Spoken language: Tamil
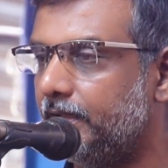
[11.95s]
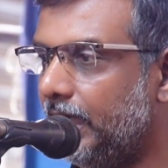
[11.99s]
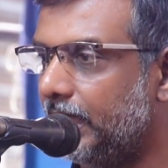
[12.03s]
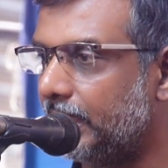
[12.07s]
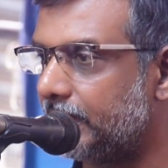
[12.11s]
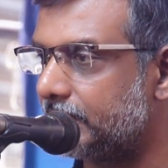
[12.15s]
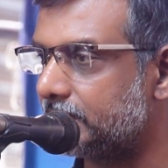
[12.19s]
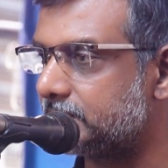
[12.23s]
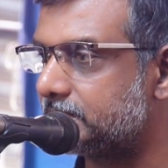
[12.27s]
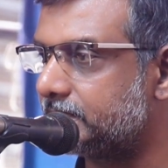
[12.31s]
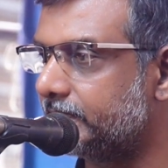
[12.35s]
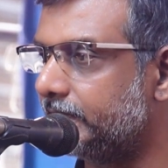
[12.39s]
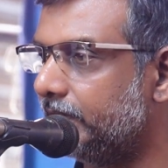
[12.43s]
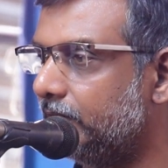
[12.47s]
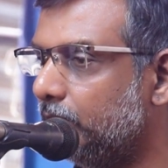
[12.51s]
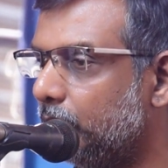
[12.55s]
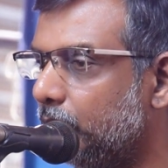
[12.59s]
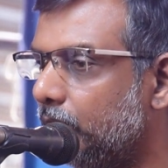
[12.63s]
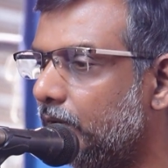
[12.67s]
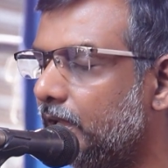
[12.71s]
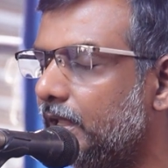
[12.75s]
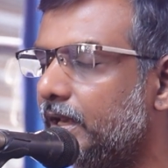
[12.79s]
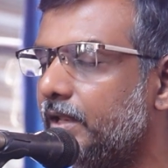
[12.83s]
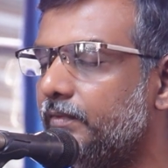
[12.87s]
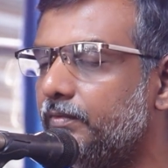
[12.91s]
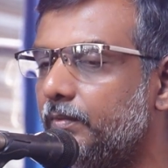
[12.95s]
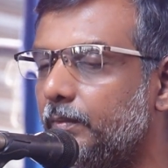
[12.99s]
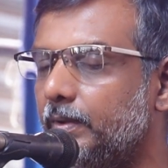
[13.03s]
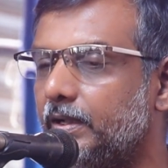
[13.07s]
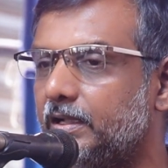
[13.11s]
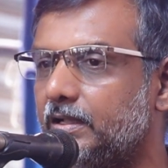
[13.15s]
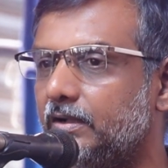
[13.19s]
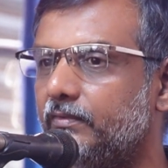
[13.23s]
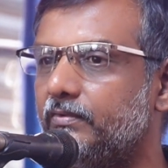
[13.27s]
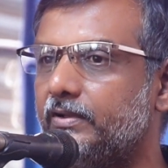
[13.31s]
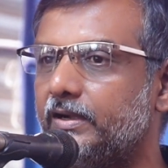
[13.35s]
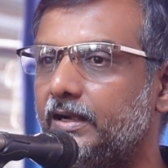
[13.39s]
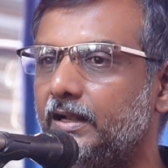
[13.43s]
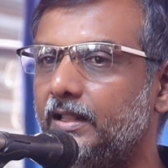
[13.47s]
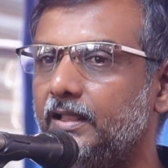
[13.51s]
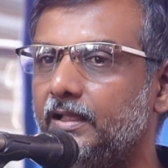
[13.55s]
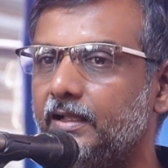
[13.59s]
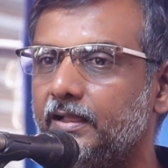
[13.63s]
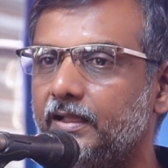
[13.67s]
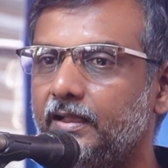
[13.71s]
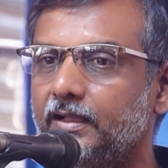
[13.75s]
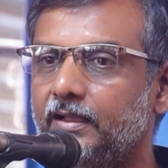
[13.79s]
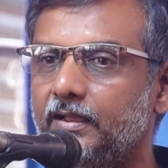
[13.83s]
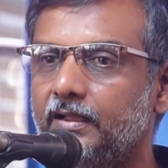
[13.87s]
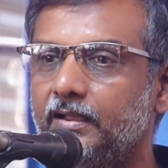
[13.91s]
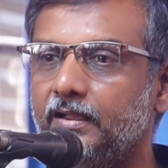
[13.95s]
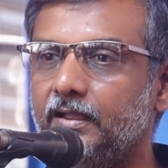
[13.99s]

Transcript: அரசியல் நுண்ணறிவு மிக்கவர்களாக